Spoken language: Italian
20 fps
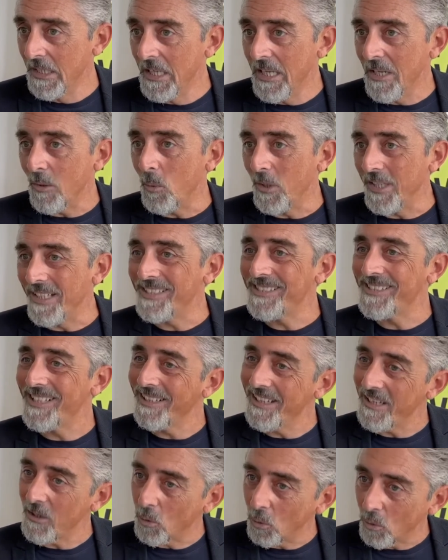quindi sia
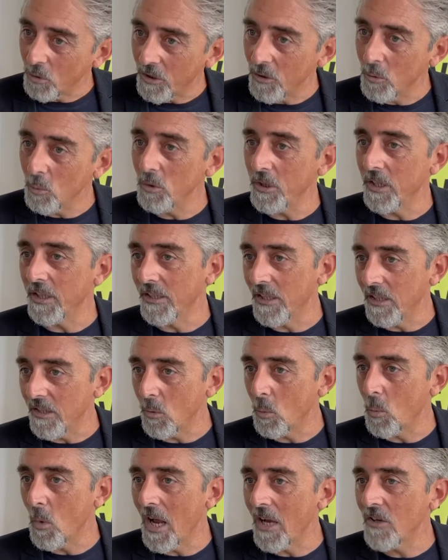nei contenuti che nei
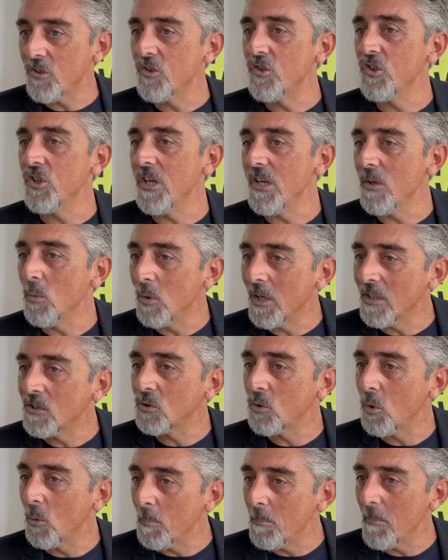linguaggi una
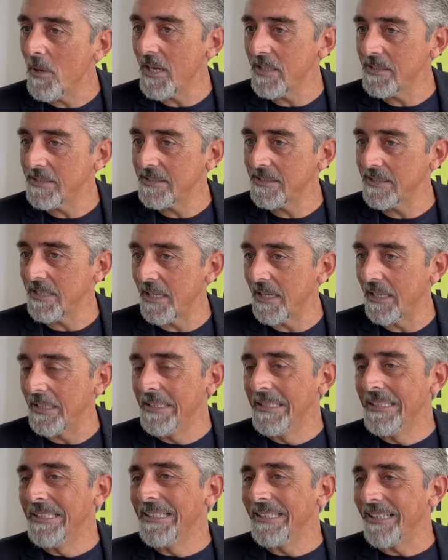scommessa
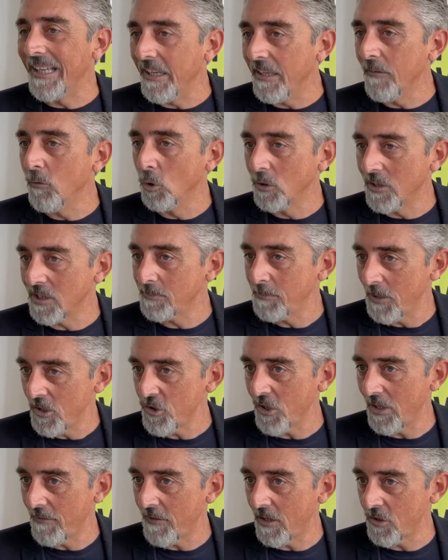che è rivolta specie
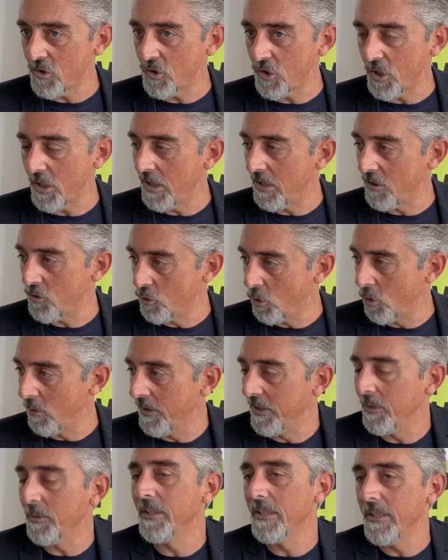alle fasce giovani,
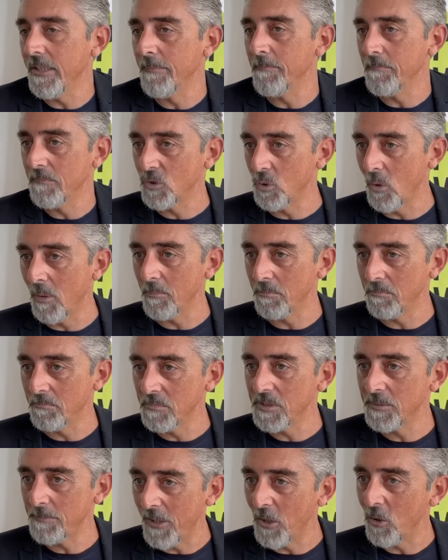quindi insomma,
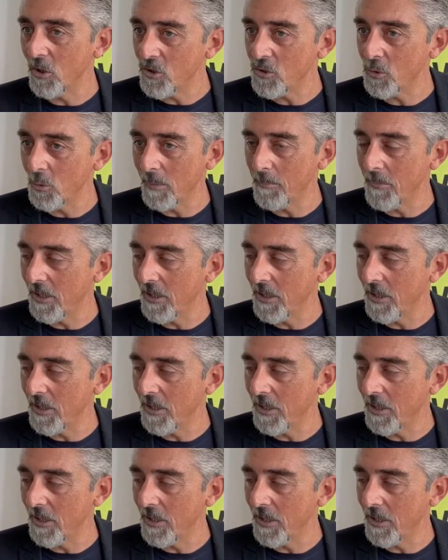spero che ci sia una bella